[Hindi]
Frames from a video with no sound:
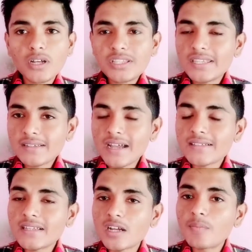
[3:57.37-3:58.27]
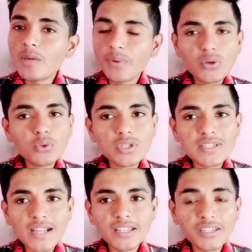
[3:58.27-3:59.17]
अच्छे खासे कपड़े पहनू तो
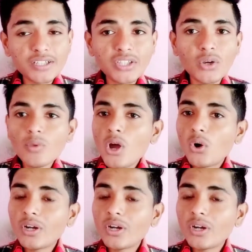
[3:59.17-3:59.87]
ज्यादा दिखती है